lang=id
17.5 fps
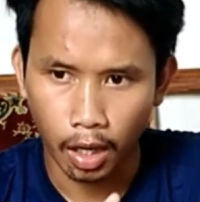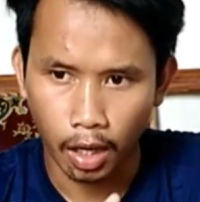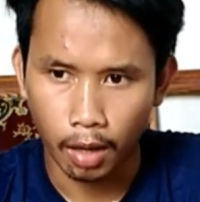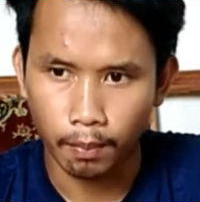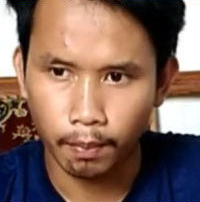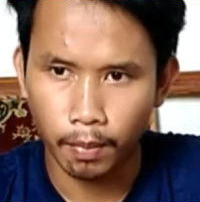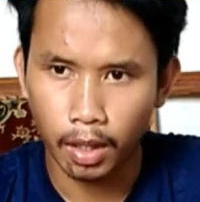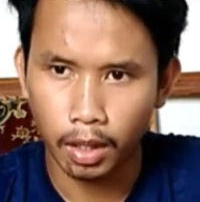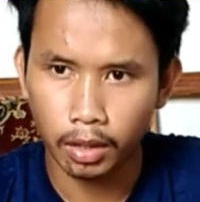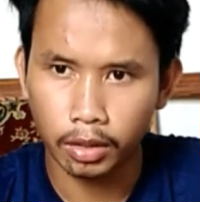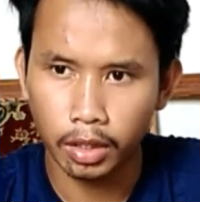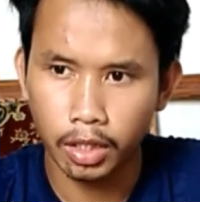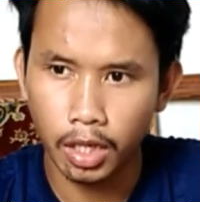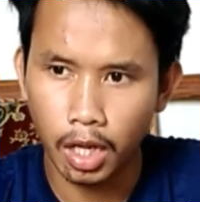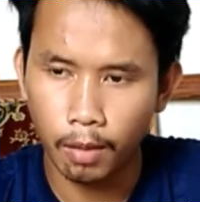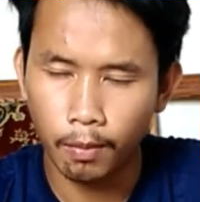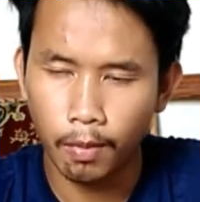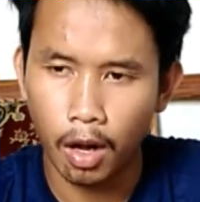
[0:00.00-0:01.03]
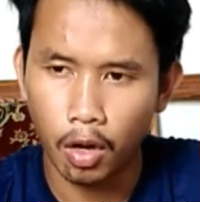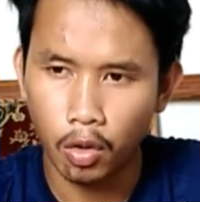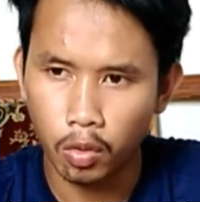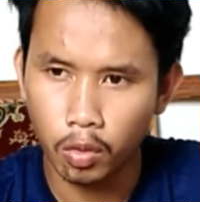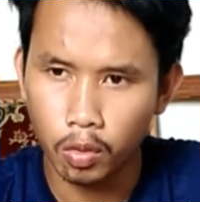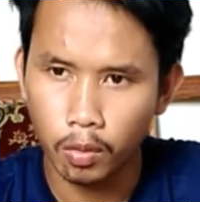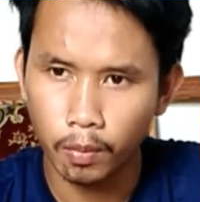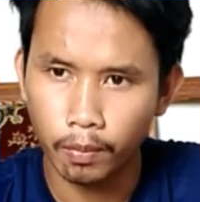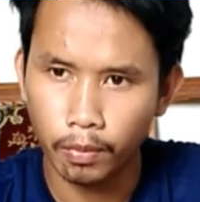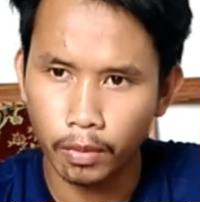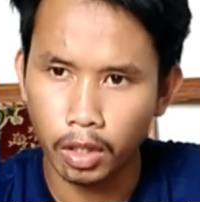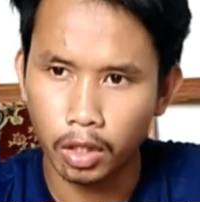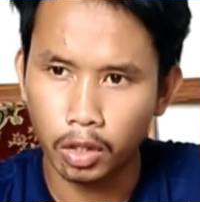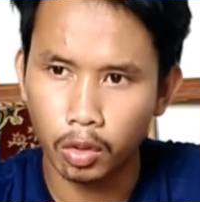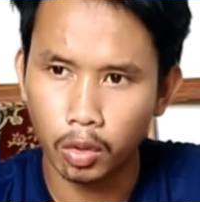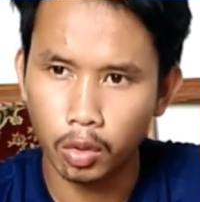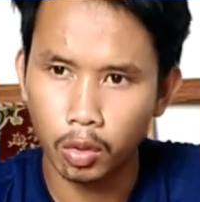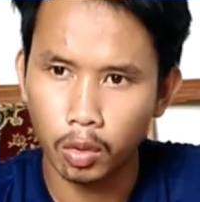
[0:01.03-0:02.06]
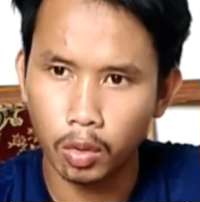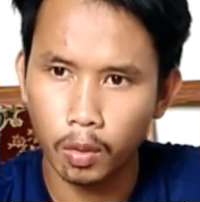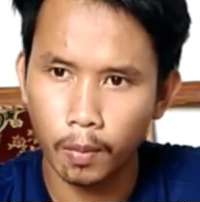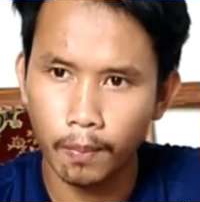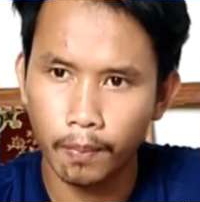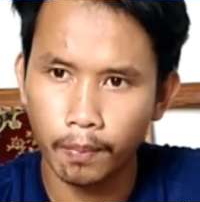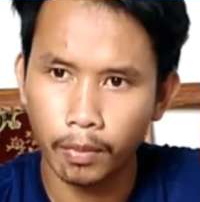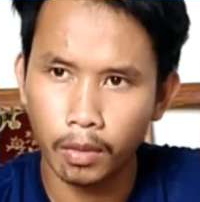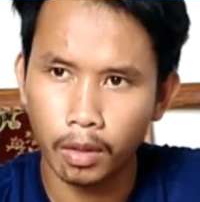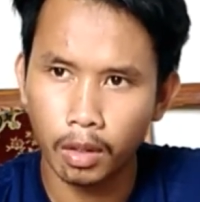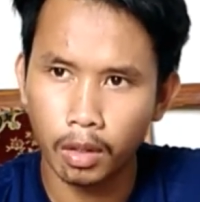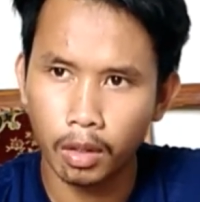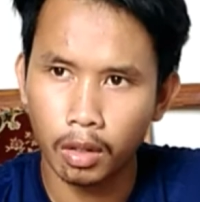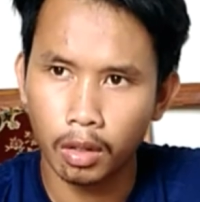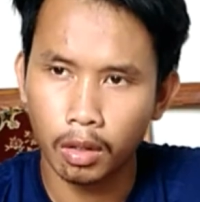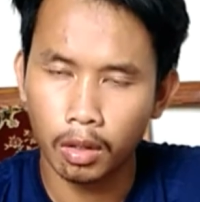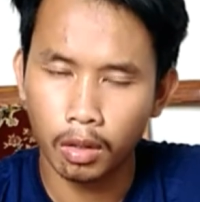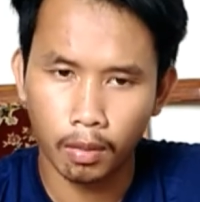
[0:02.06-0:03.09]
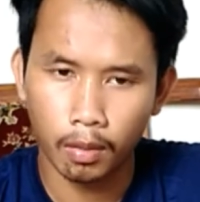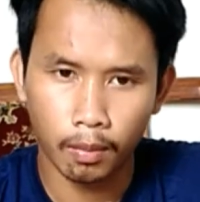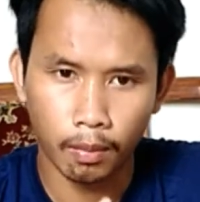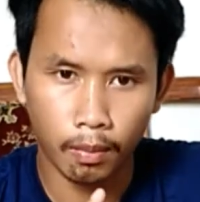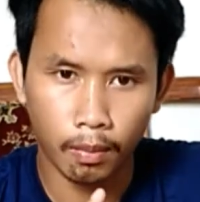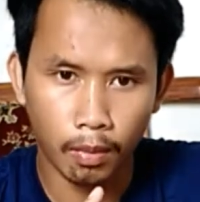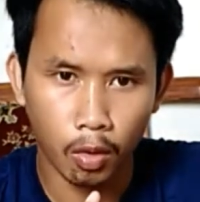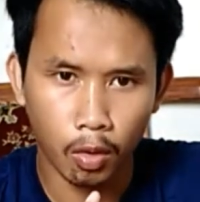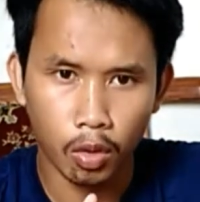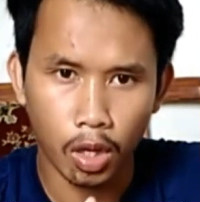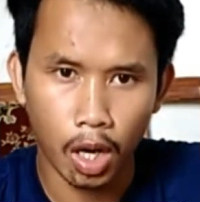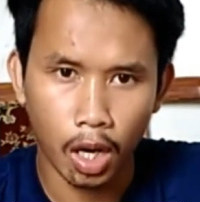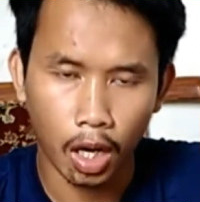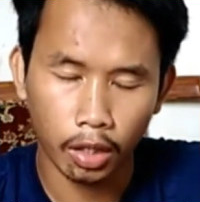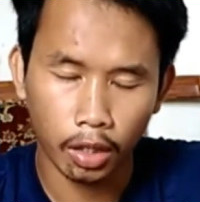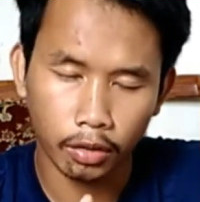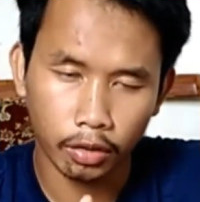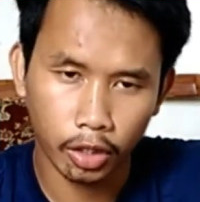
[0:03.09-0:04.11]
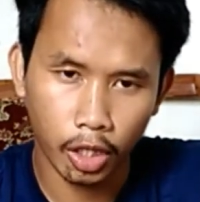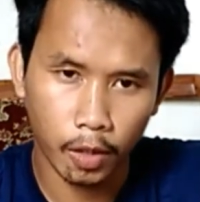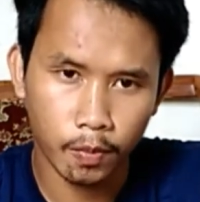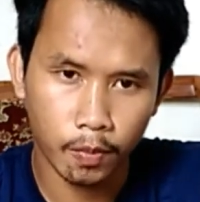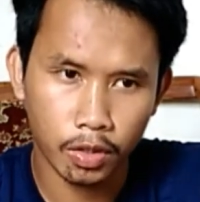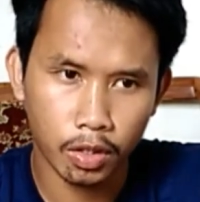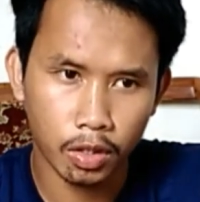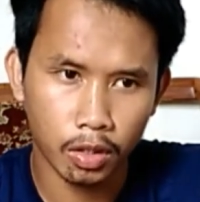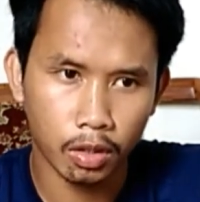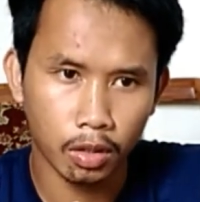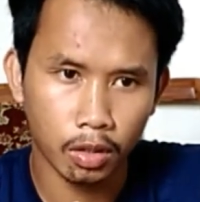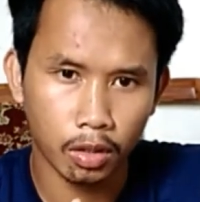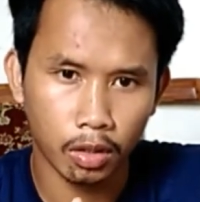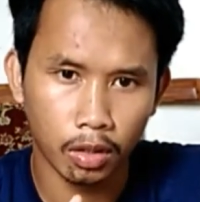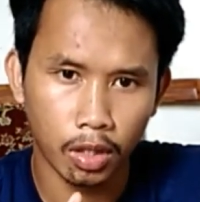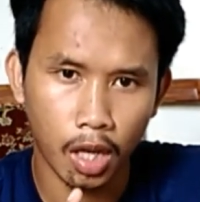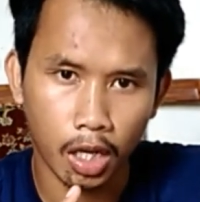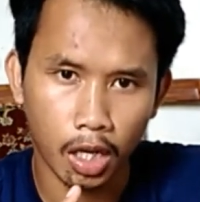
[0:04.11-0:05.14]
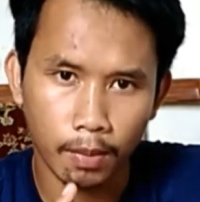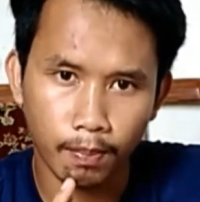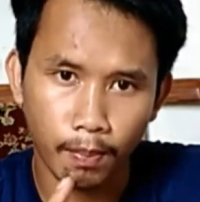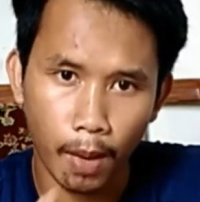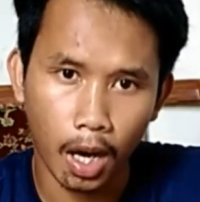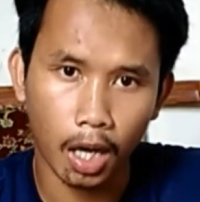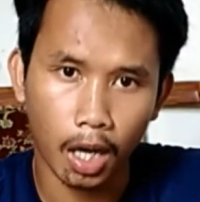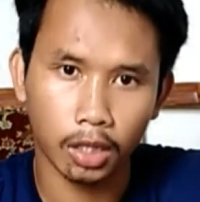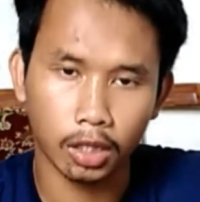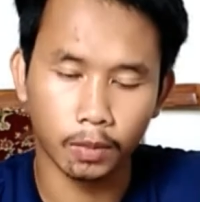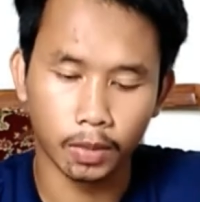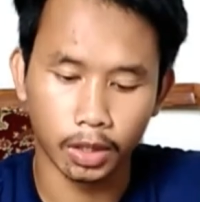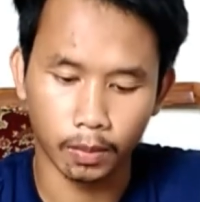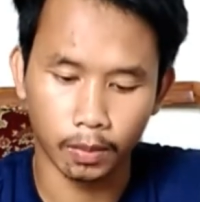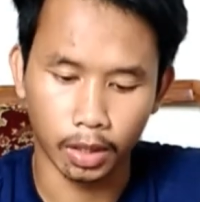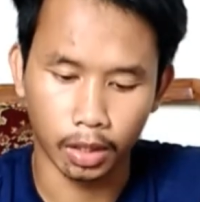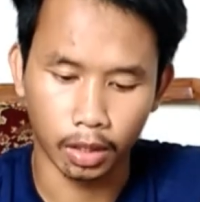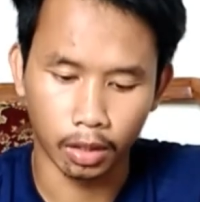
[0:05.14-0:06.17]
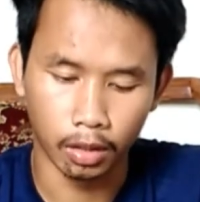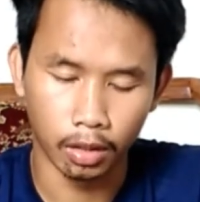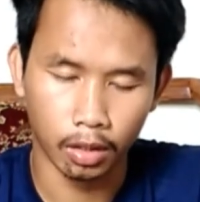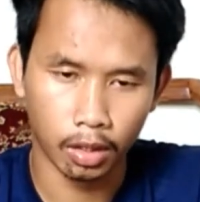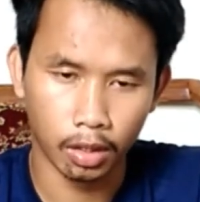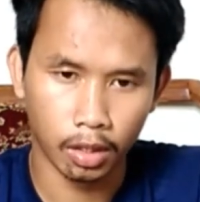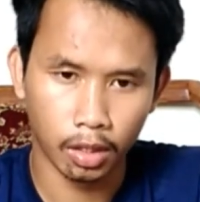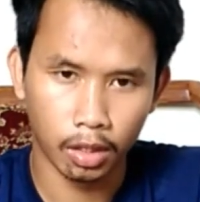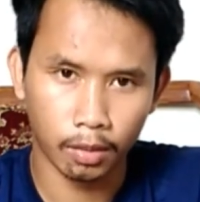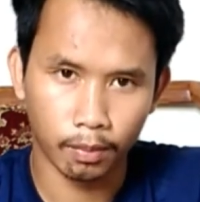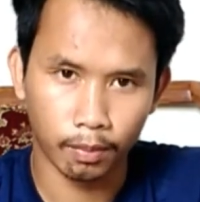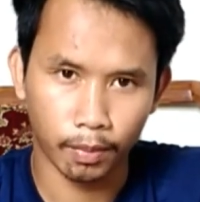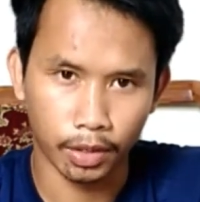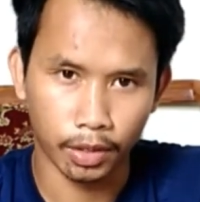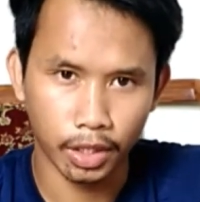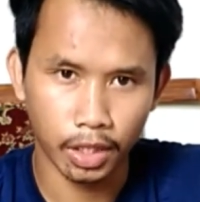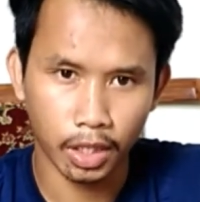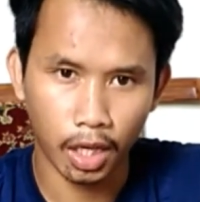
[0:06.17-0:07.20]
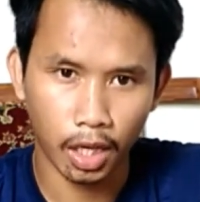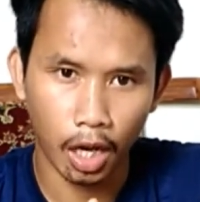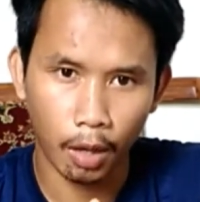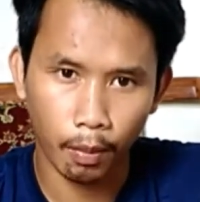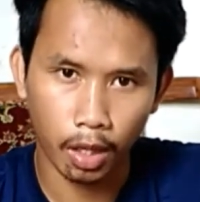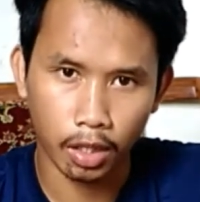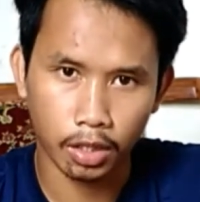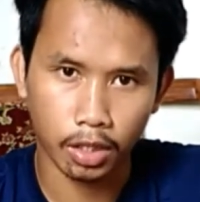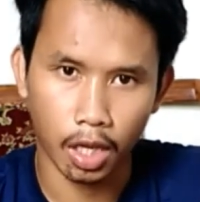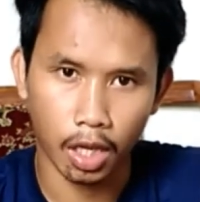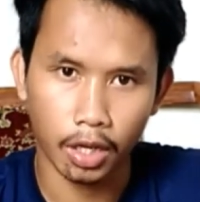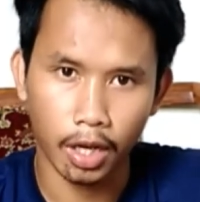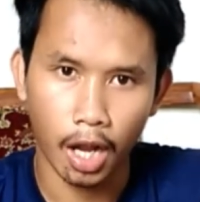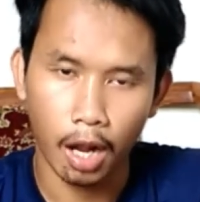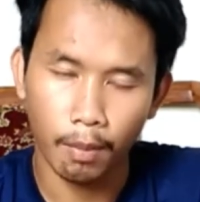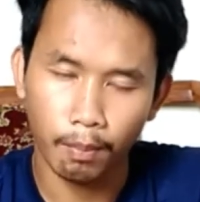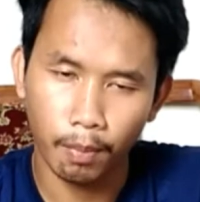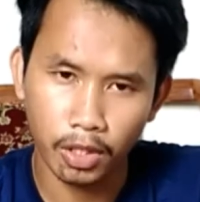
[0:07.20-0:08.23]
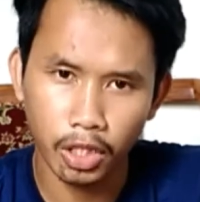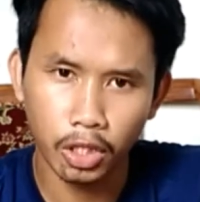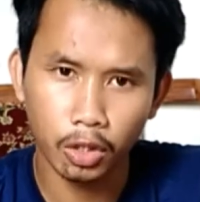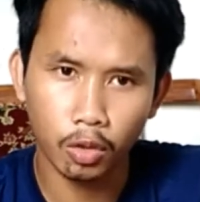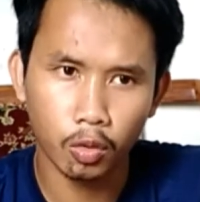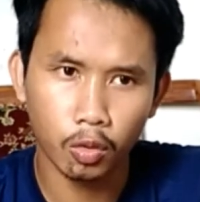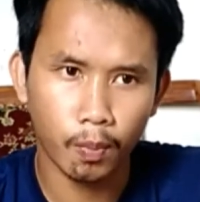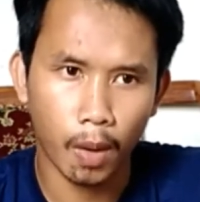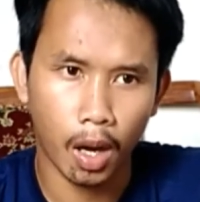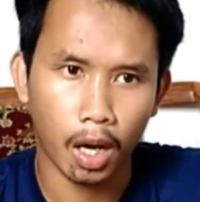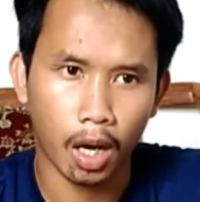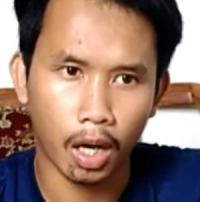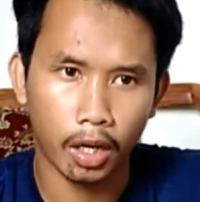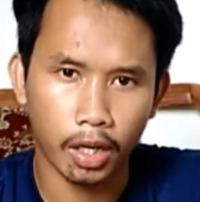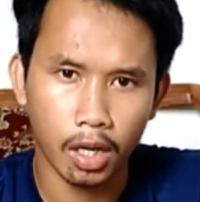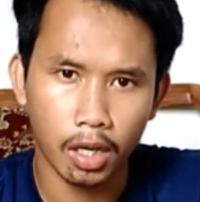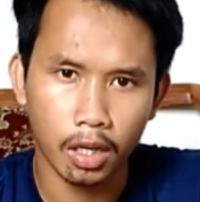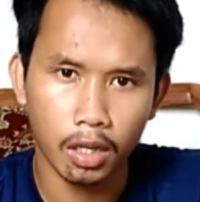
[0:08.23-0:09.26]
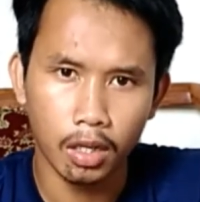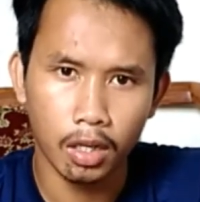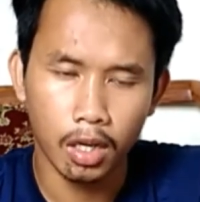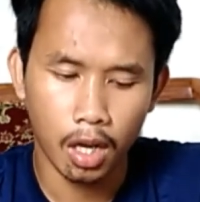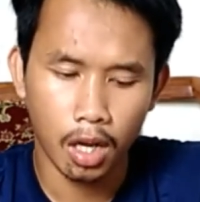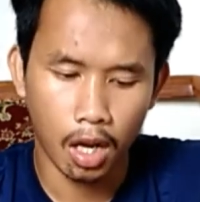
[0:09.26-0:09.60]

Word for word: kenapa tidak bau itu menggunakan tips dari pakan teman-teman. Pasti kalian penasaran ya apa sih itu pakannya